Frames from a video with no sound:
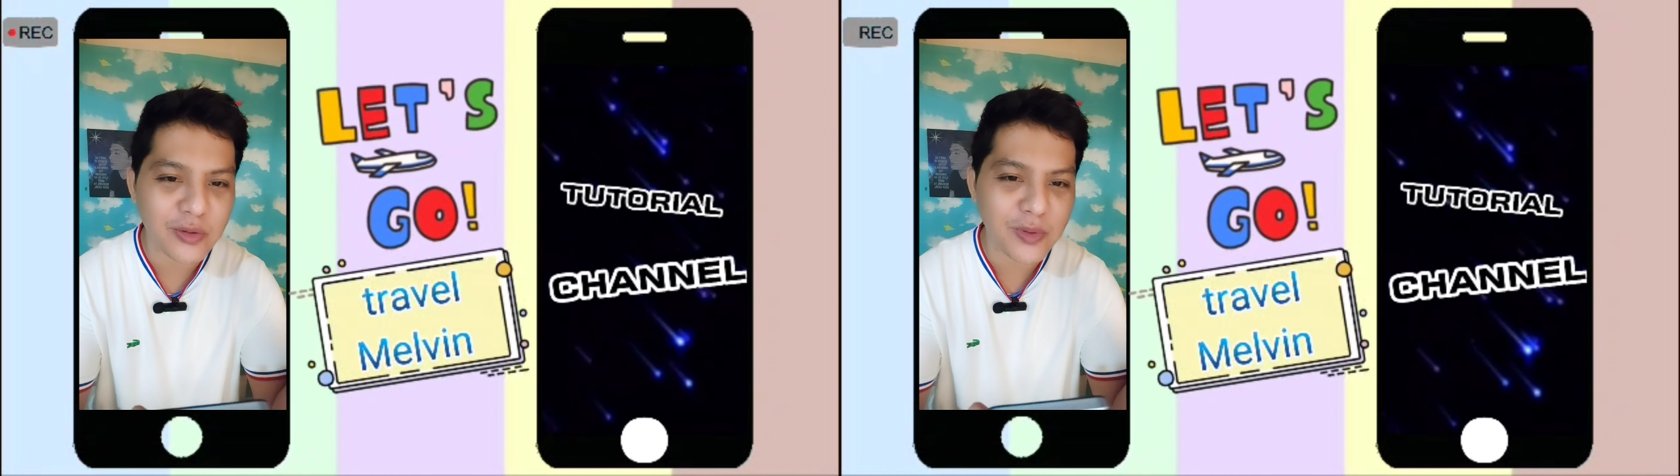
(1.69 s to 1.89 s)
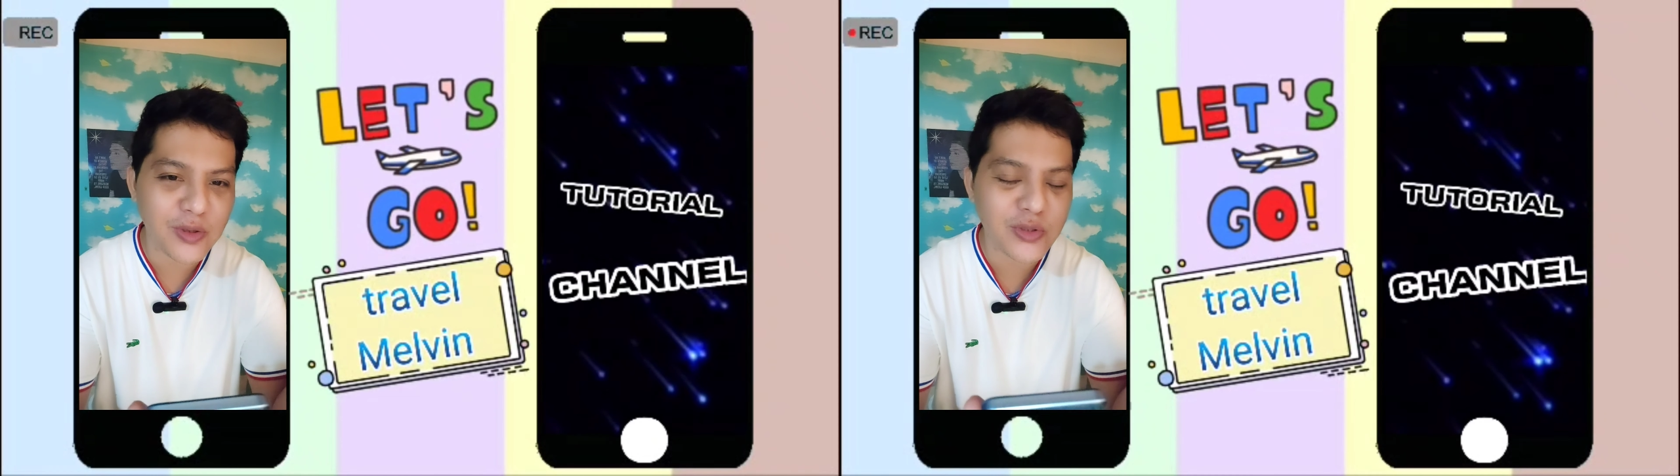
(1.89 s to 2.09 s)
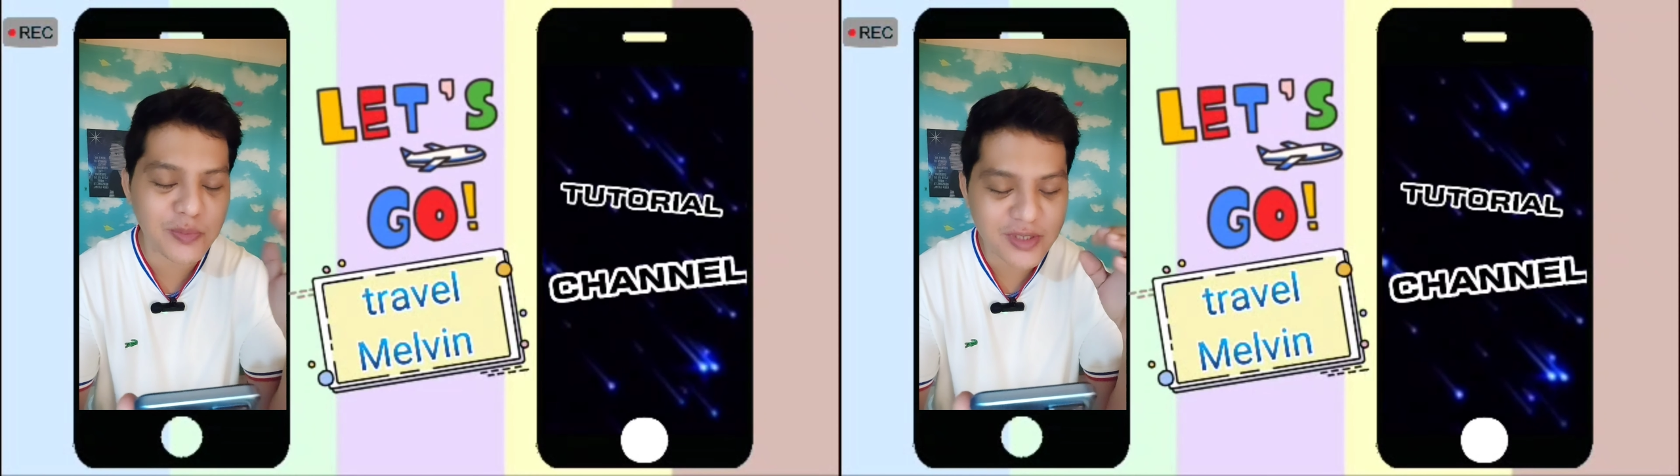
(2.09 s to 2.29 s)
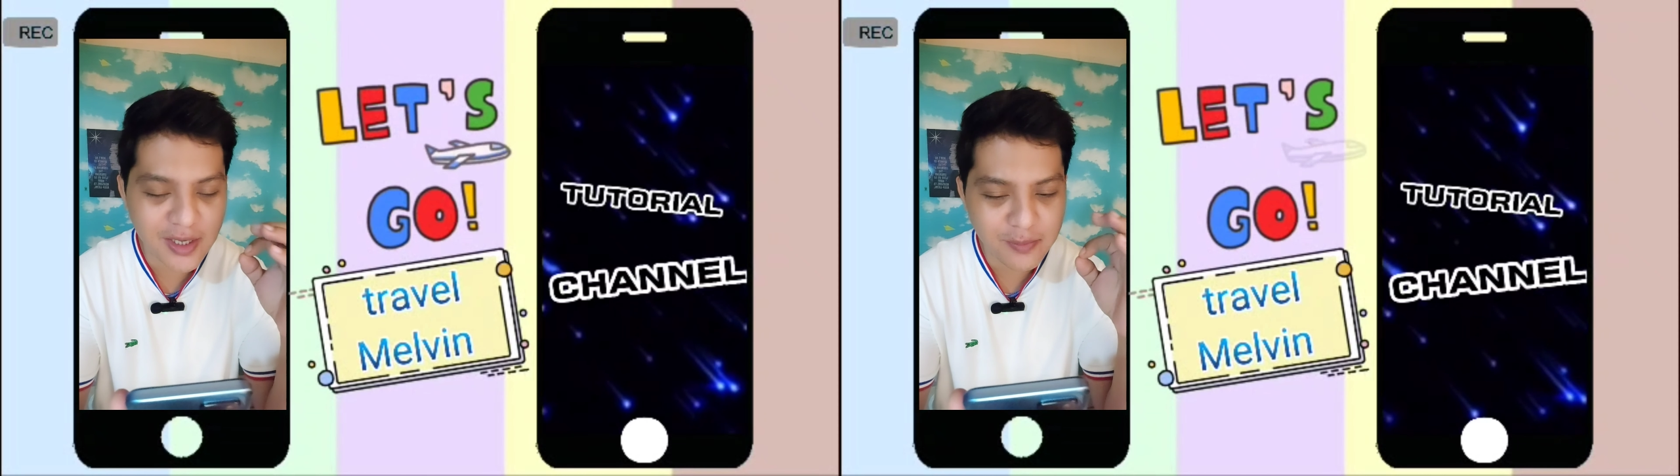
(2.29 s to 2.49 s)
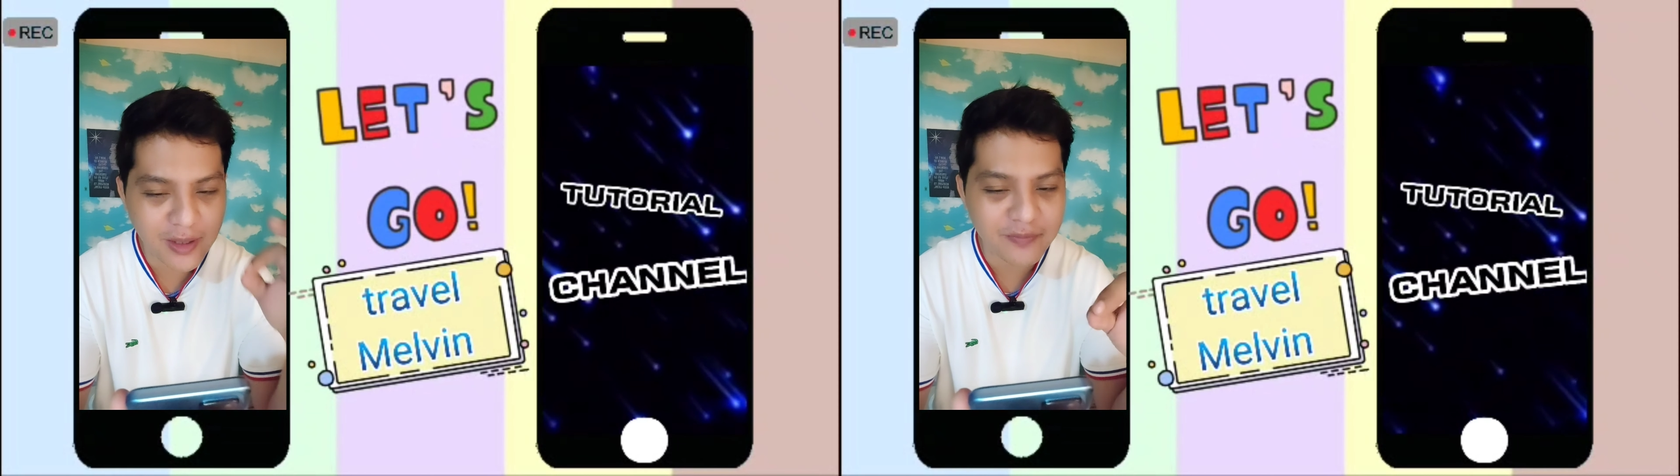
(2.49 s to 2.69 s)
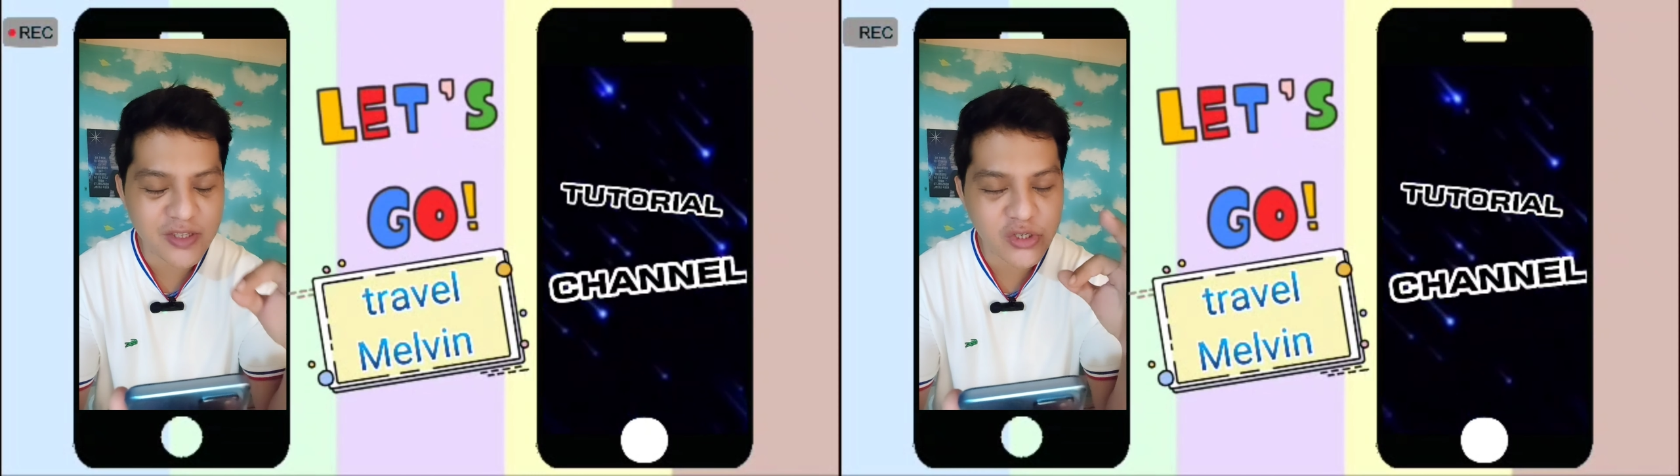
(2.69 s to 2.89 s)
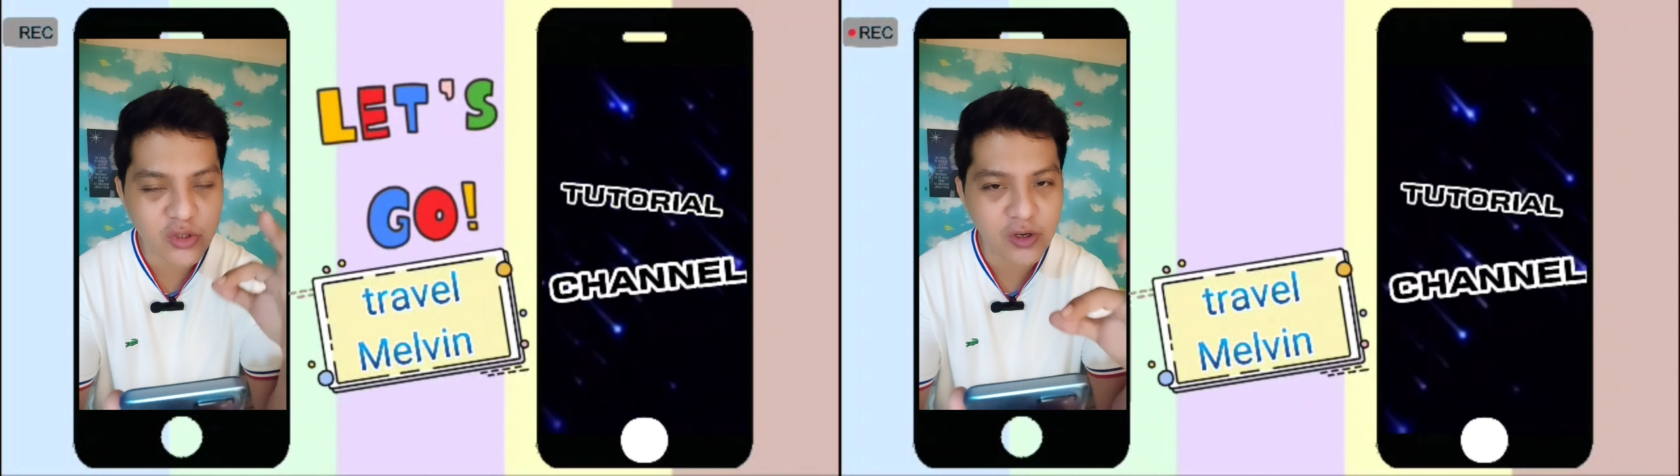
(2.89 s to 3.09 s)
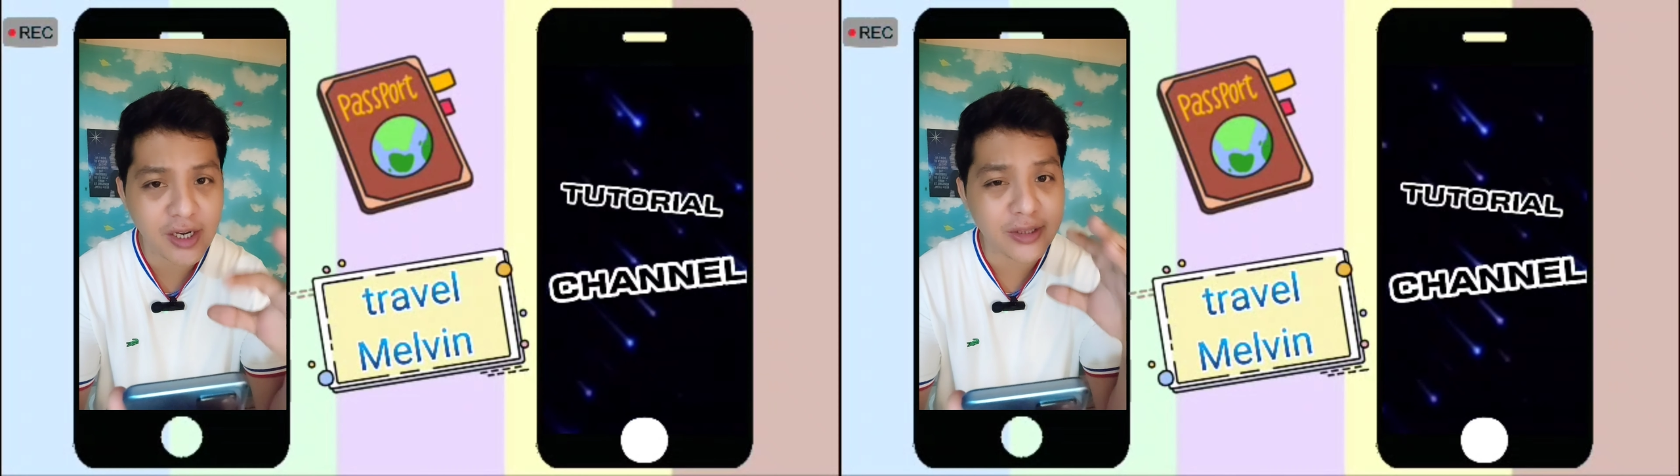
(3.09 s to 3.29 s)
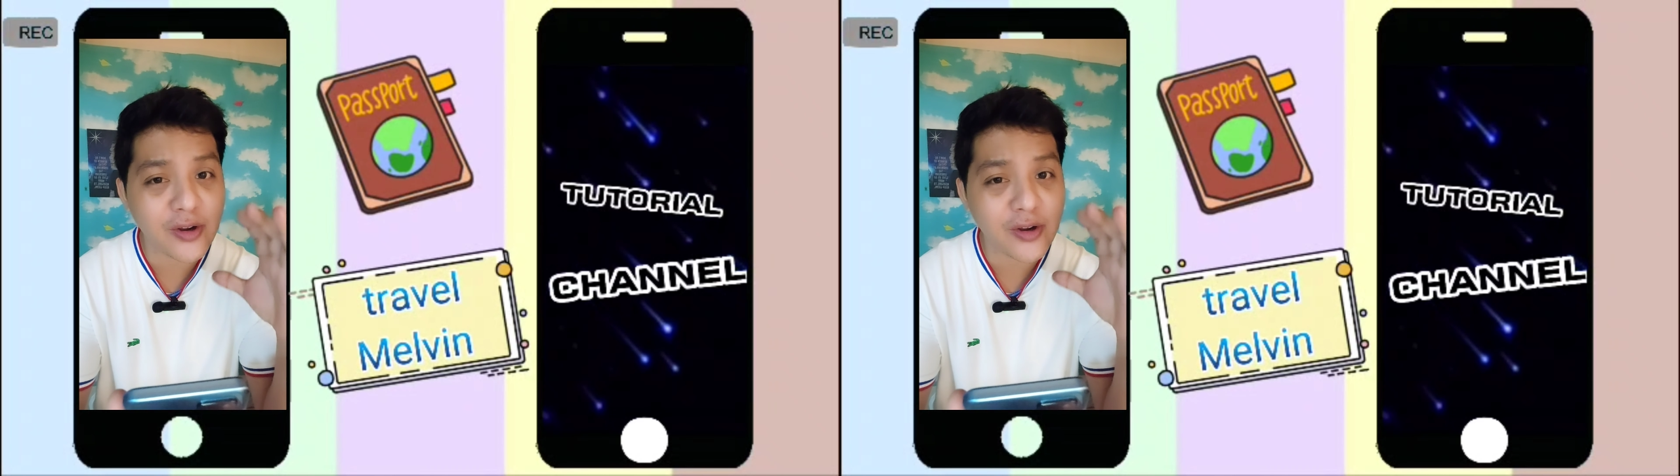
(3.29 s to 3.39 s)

to my YouTube channel, Melvin Tutorial.